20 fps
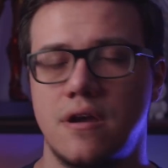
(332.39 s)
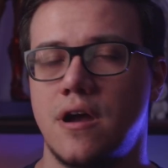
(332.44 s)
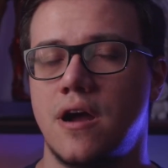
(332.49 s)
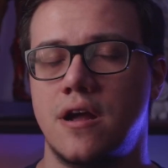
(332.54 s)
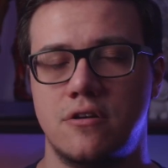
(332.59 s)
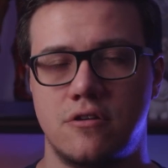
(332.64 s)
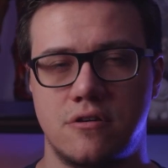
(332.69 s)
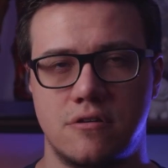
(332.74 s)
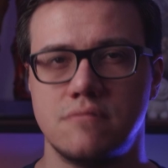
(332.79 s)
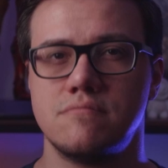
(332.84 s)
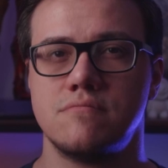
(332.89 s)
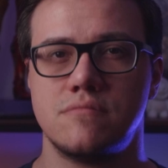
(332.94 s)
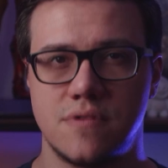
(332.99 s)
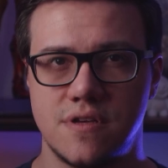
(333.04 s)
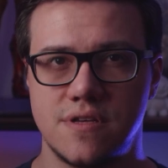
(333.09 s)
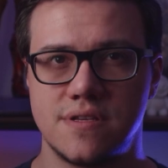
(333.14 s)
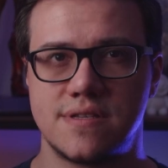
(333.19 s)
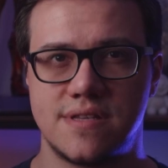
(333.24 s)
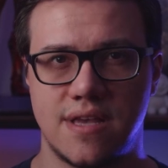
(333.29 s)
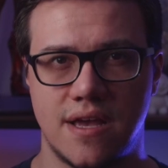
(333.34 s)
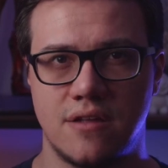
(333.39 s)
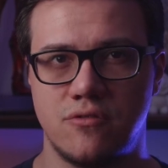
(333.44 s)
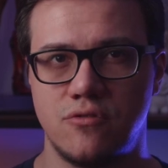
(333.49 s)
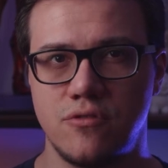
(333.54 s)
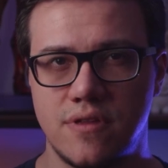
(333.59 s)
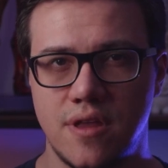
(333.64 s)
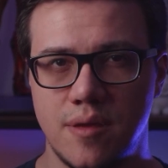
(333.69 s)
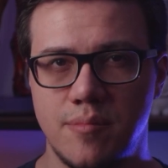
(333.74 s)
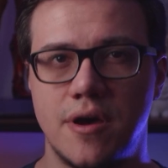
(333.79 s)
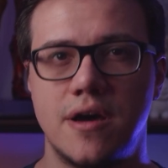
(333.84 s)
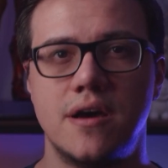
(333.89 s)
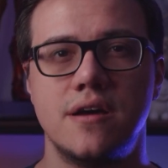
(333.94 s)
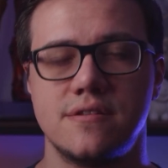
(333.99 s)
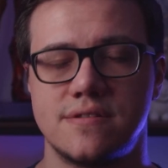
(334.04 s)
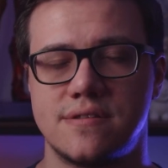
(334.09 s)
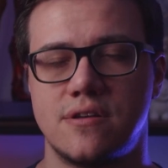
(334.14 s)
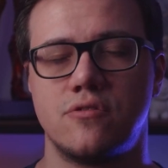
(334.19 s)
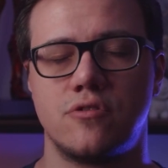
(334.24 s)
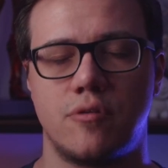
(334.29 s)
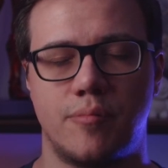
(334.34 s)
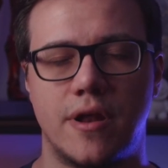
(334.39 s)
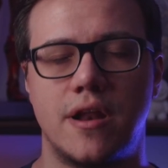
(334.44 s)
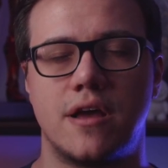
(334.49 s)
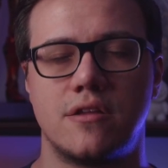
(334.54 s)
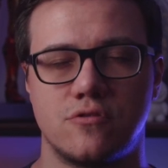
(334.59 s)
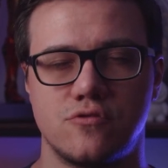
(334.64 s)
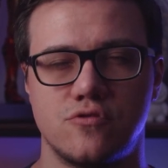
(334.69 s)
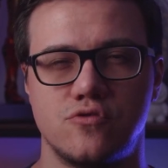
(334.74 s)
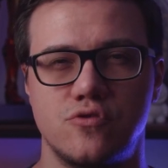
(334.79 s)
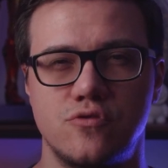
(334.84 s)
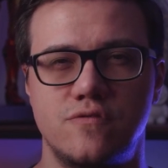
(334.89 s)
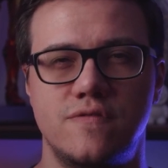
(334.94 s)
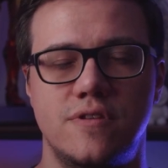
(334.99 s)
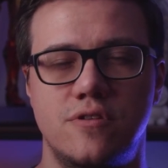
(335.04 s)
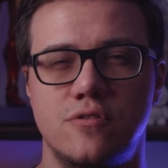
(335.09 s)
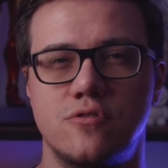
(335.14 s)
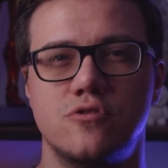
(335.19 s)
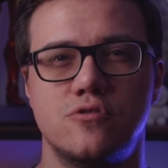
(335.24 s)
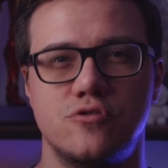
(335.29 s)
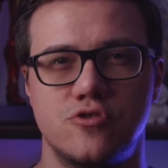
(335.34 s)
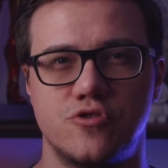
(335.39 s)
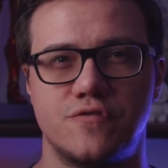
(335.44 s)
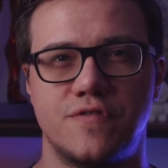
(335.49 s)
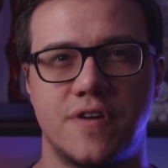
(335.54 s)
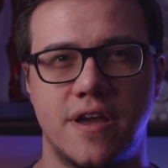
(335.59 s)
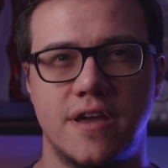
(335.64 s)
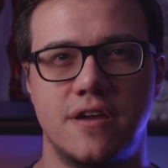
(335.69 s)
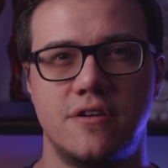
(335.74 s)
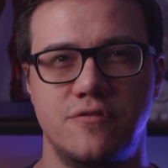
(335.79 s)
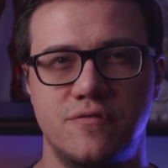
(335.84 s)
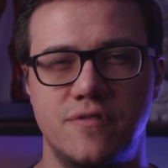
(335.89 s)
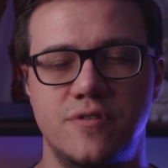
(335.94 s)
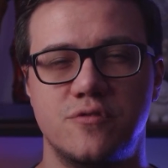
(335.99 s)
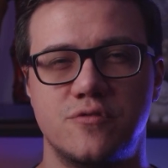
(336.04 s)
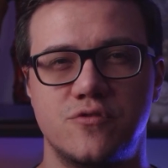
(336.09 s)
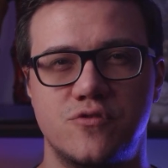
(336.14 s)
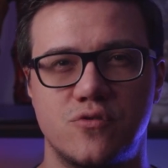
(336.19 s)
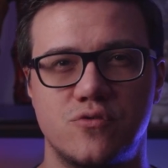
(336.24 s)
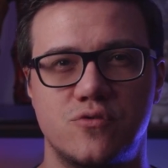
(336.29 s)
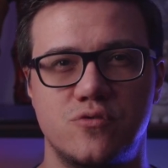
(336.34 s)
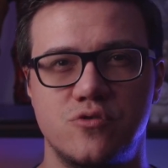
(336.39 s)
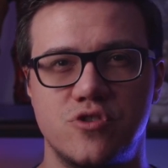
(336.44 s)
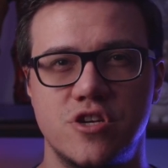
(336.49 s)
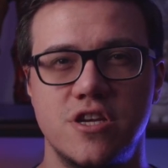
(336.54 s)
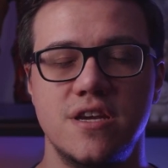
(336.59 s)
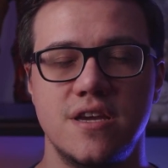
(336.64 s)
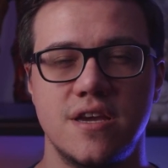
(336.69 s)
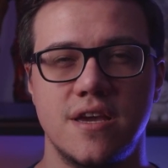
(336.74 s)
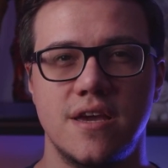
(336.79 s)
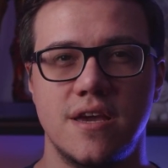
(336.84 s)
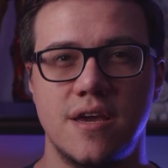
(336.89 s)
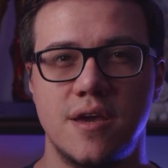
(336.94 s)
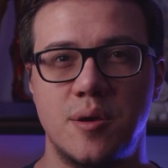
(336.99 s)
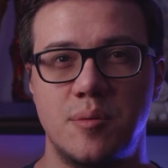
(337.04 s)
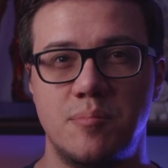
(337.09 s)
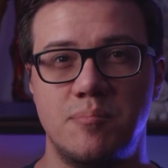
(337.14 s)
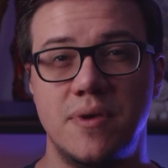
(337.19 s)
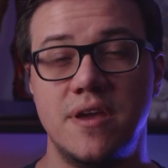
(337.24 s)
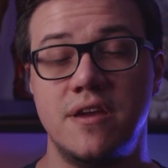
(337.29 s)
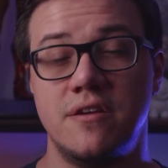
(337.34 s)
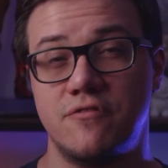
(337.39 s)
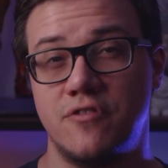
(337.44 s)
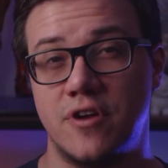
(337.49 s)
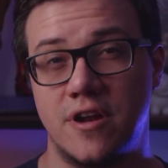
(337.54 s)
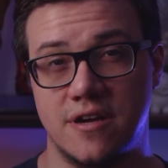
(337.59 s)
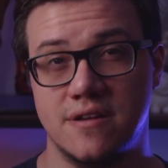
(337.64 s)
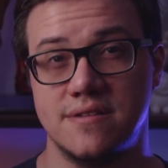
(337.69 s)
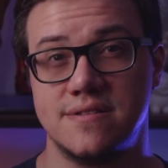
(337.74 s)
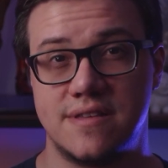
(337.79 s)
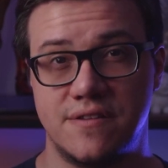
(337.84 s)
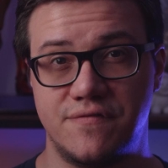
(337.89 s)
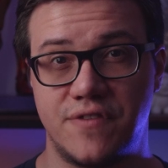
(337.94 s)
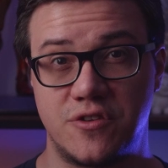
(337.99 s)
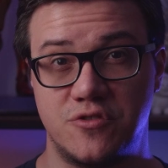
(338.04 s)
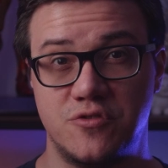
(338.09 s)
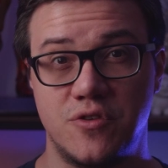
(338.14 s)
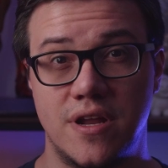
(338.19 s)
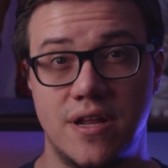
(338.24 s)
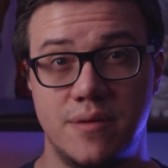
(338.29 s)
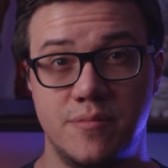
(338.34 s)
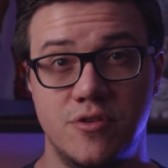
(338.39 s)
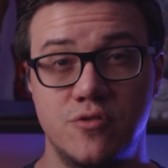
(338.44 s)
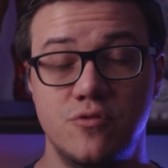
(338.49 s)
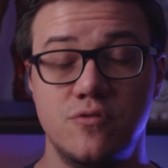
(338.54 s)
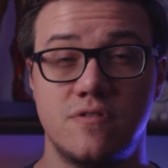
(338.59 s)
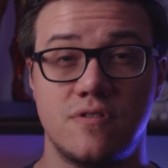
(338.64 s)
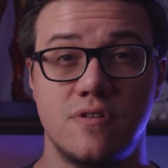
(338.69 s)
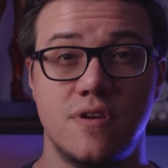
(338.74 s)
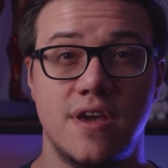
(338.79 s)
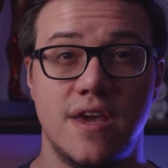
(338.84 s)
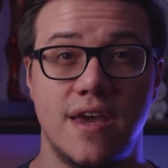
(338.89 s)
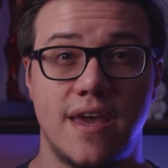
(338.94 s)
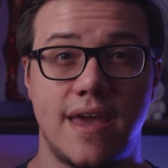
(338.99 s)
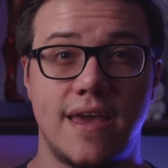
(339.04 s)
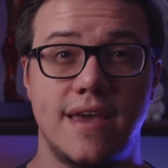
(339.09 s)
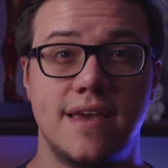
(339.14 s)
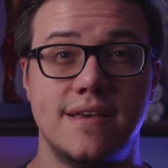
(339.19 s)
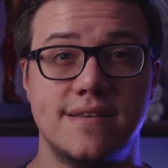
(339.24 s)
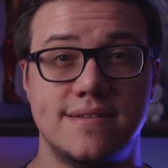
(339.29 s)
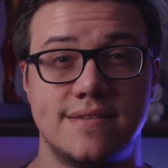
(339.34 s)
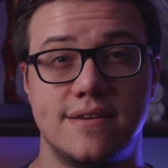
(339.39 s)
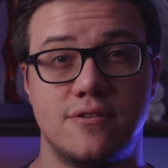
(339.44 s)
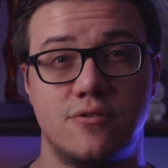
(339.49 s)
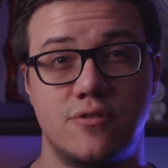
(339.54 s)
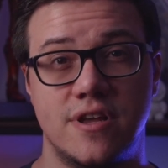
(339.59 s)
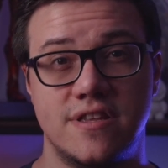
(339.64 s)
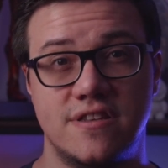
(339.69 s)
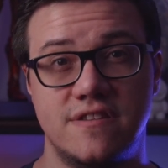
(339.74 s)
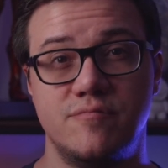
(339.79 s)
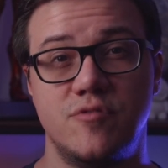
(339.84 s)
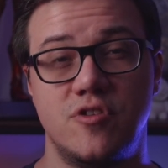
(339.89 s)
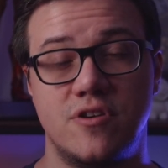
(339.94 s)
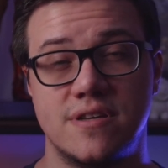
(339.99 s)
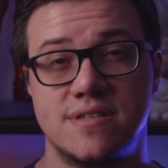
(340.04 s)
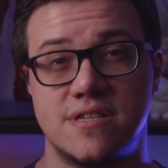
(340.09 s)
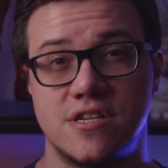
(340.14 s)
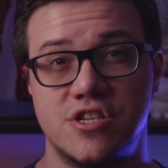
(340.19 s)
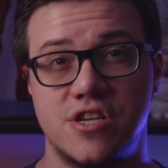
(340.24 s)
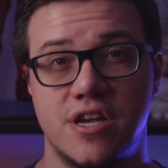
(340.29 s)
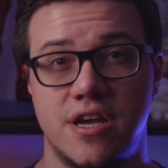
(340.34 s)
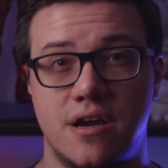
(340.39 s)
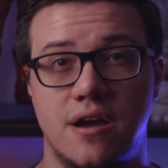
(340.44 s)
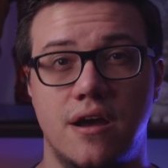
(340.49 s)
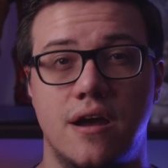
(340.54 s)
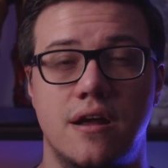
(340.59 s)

Alors, c'est un autre débat, ça on en parlera dans une autre vidéo, je ferai une vidéo sur le sujet, mais voilà, c'est facturé à la minute et c'est relativement assez cher.